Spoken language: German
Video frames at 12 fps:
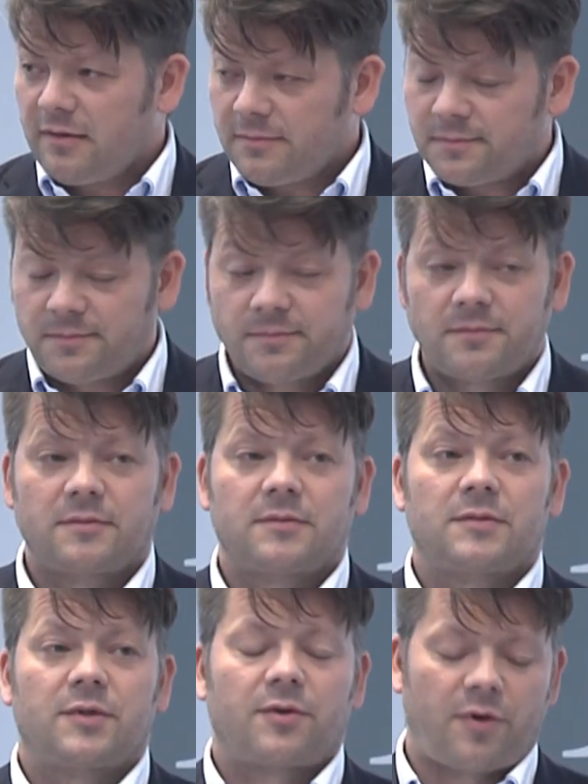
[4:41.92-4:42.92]
alle
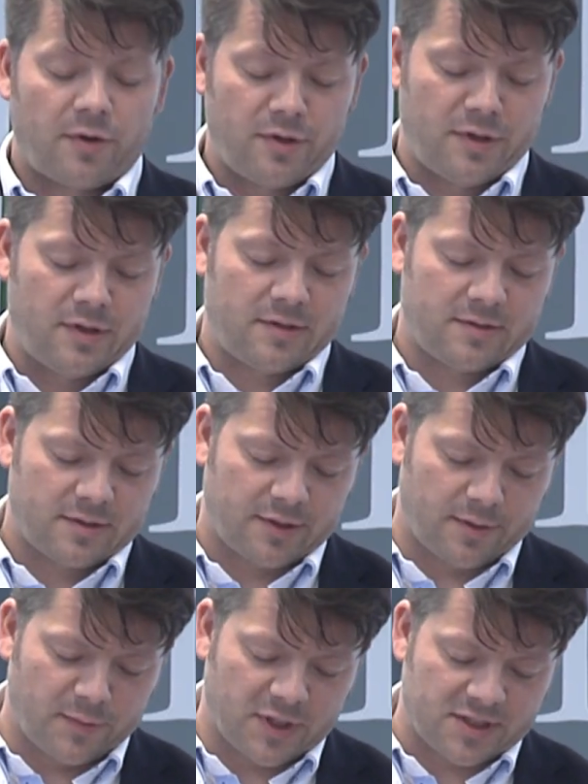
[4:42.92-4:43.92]
können
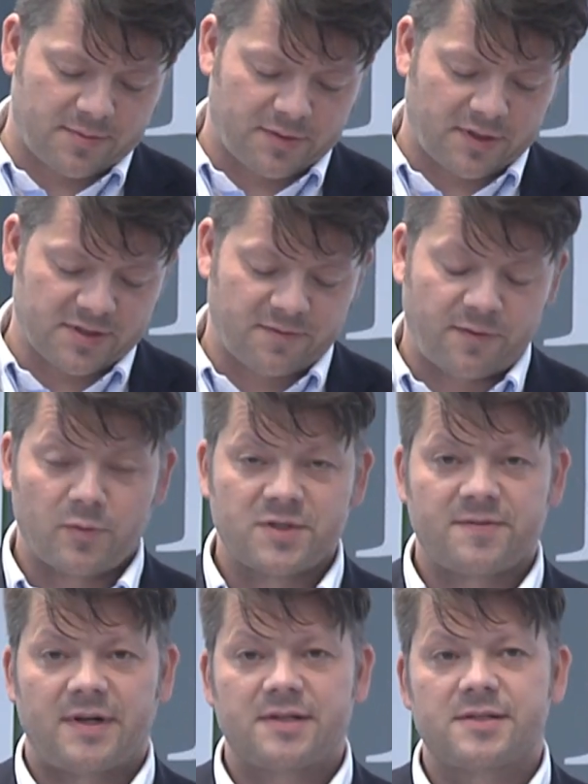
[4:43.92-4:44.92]
im Jahr
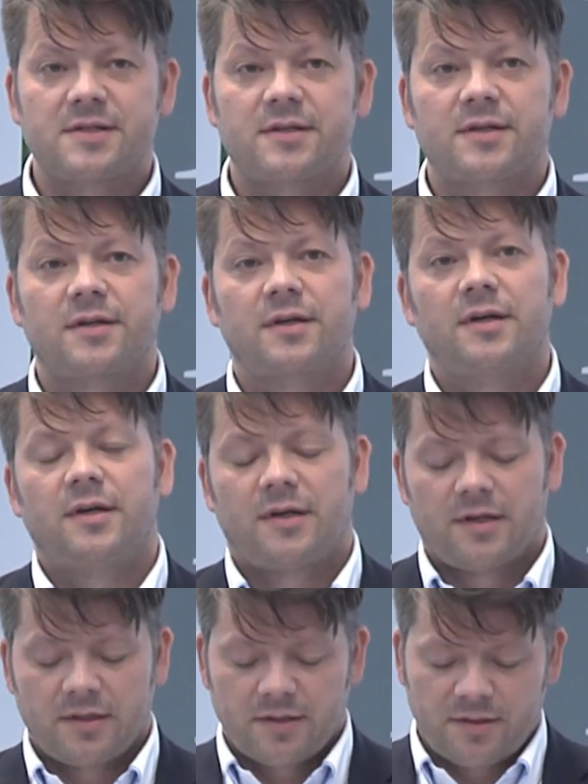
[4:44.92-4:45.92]
2025
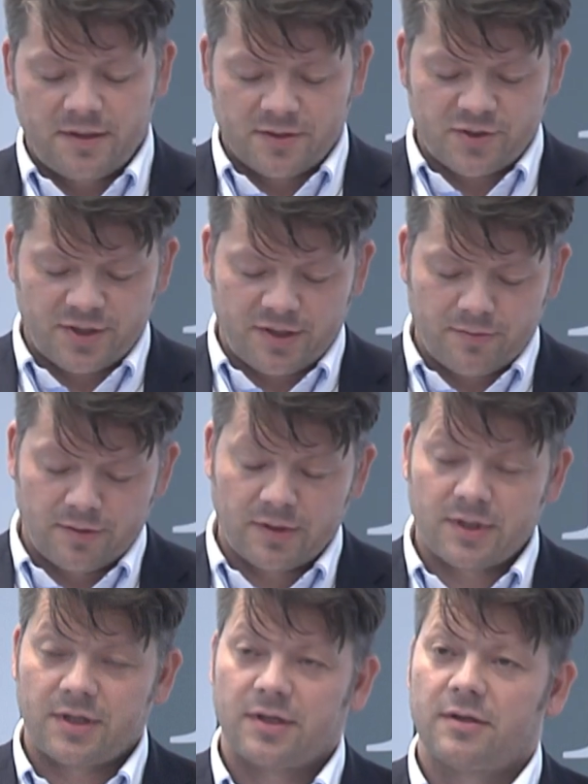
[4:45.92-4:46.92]
die
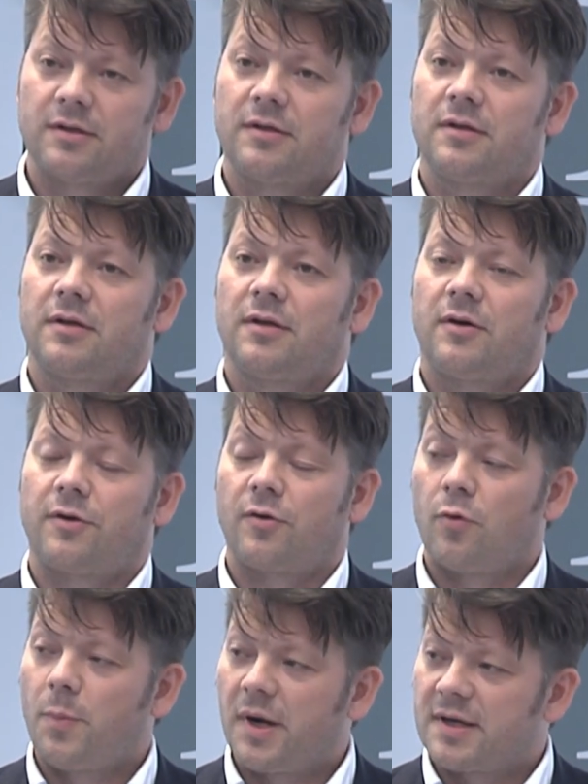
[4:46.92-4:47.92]
Entstehung
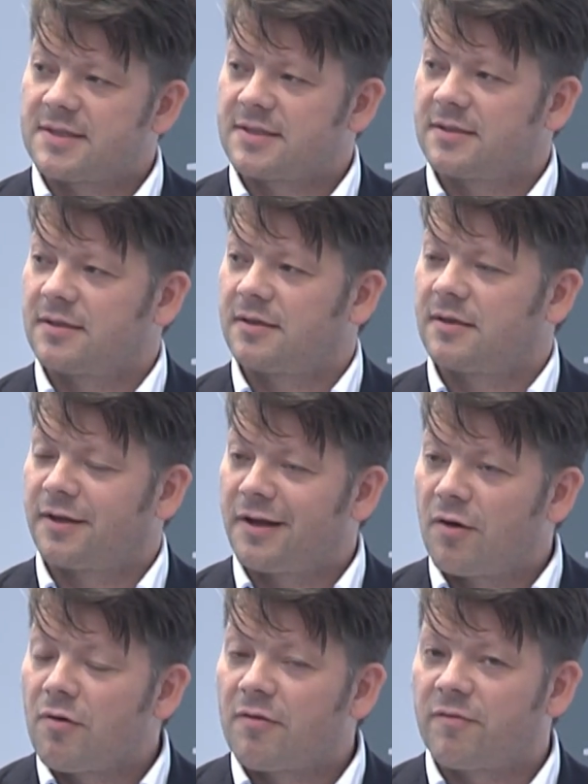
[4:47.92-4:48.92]
Europas
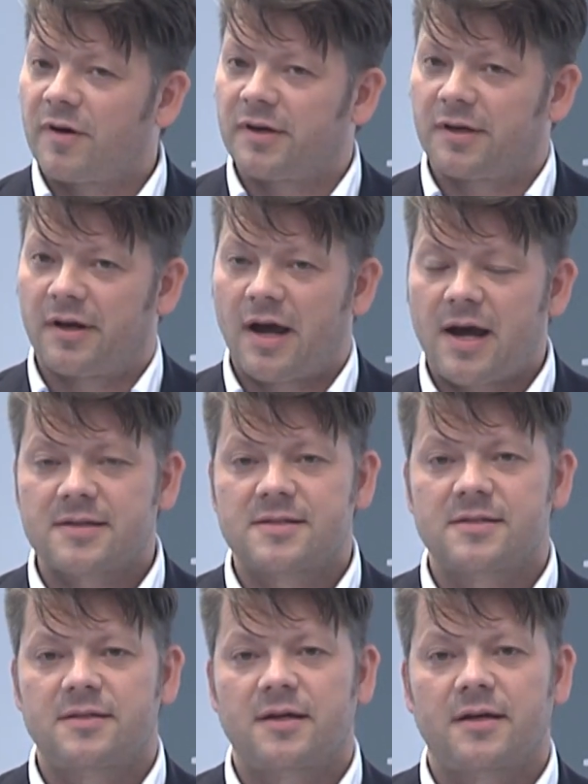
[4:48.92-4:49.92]
genauer feiern,
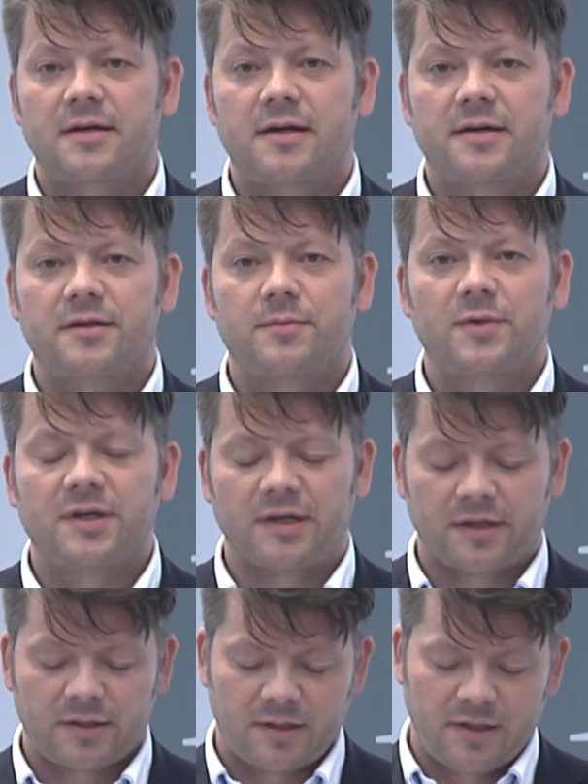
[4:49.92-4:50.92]
80 Jahre nach dem
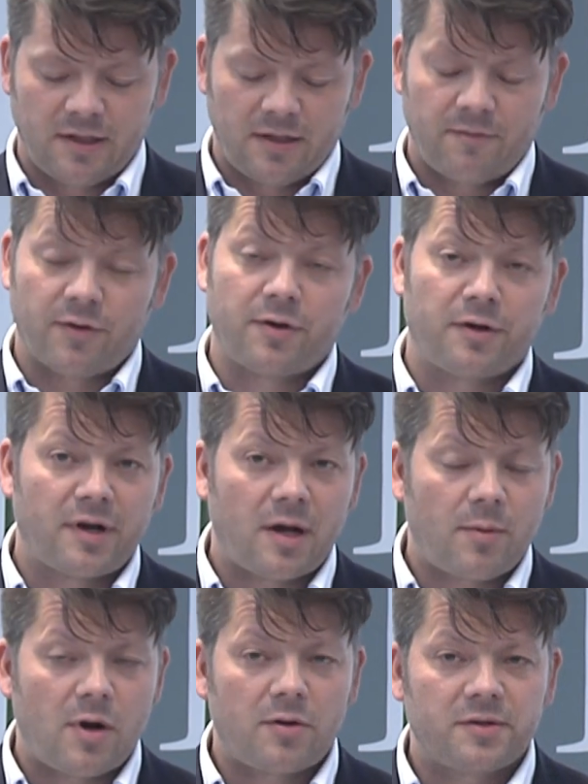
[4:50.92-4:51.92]
Krieg. Wir können
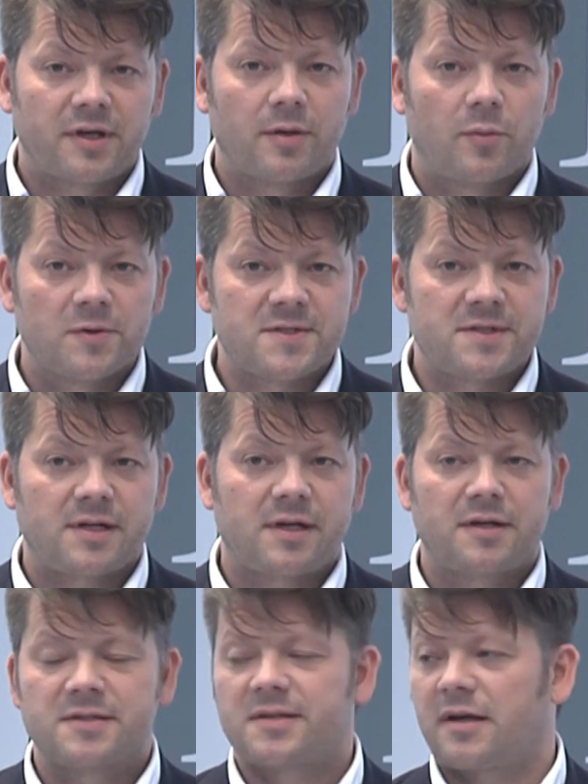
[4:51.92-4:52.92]
aber auch den
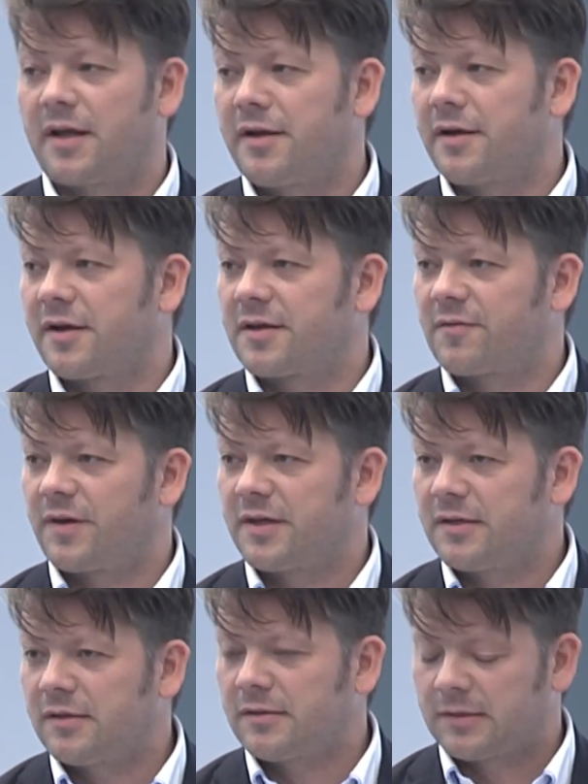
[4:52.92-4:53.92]
Geburtstag eines Dreiländerecks
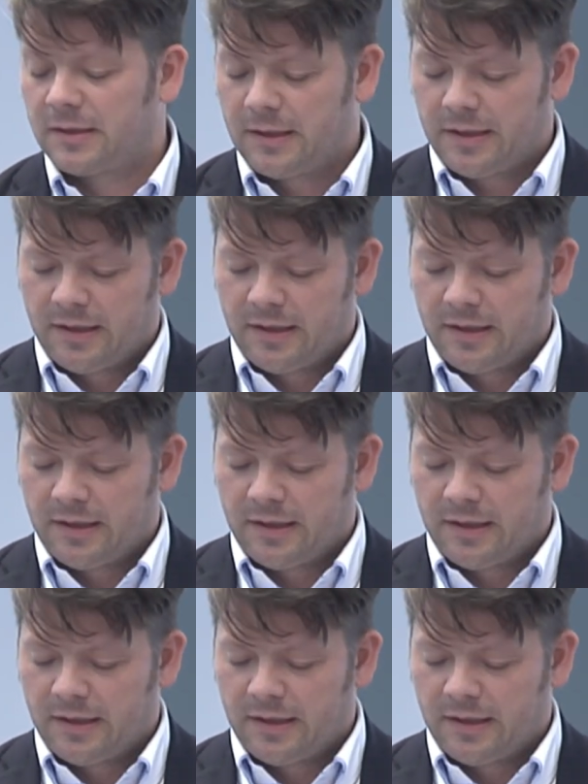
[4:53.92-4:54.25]
feiern,